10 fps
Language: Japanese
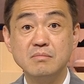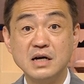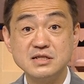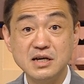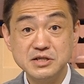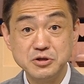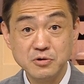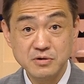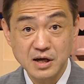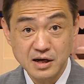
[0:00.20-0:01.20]
松崎町
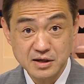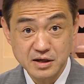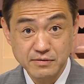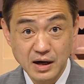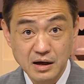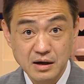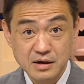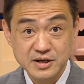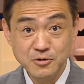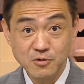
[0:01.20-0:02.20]
の棚田では
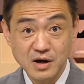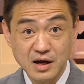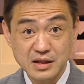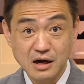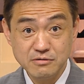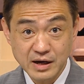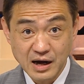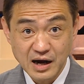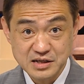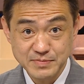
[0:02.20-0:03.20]
昨日から田植えが
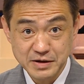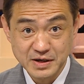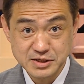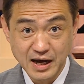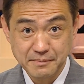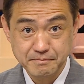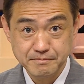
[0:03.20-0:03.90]
始まりました